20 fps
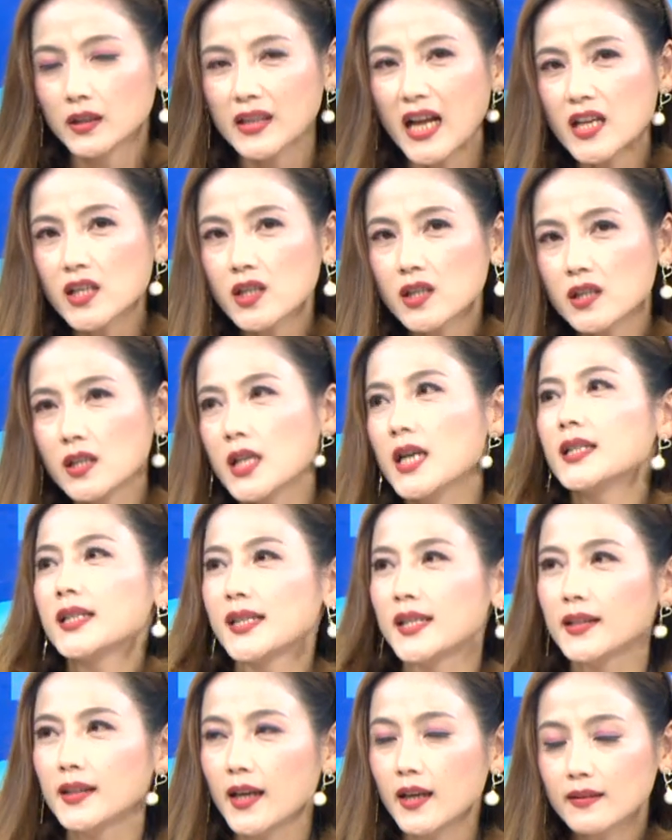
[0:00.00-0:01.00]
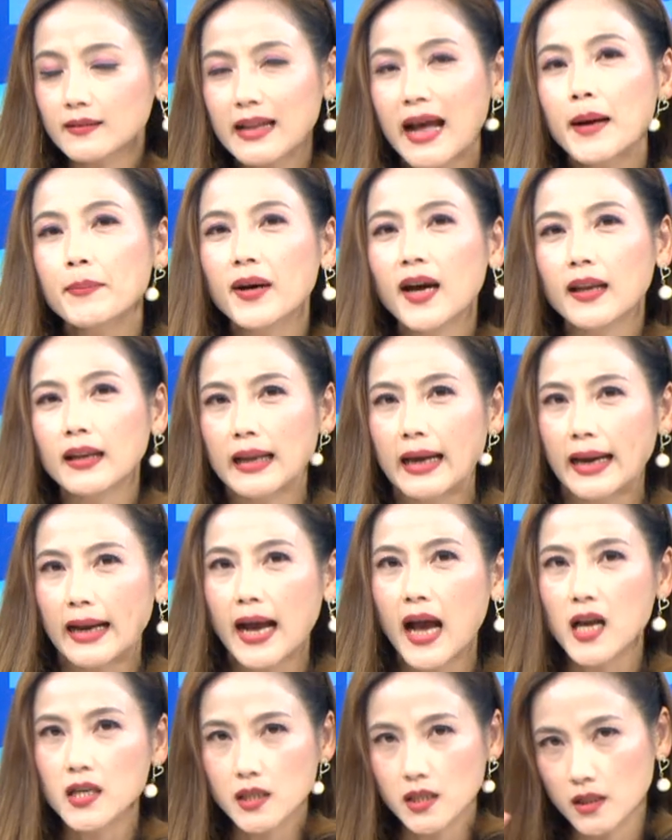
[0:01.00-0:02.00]
但是呢，今天大盘来
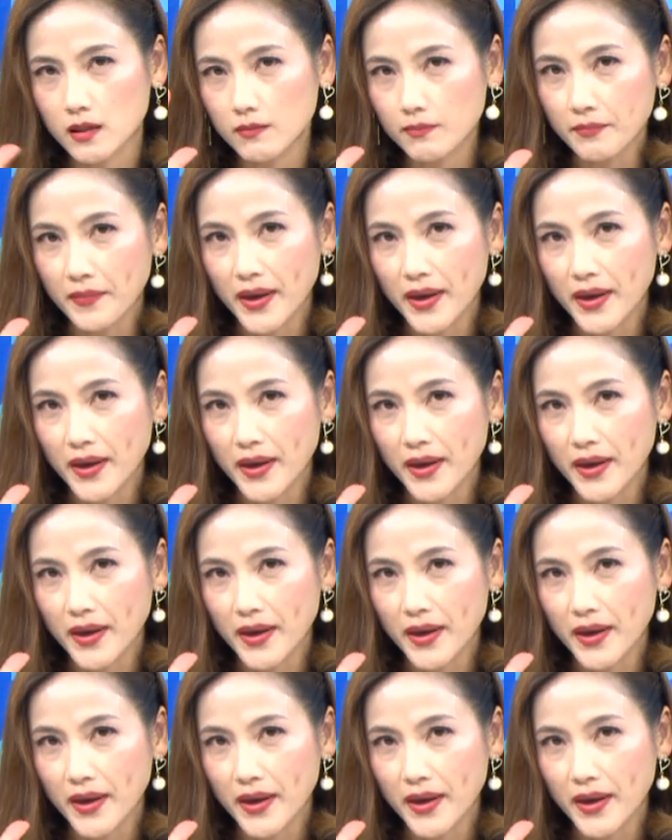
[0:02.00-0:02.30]
看是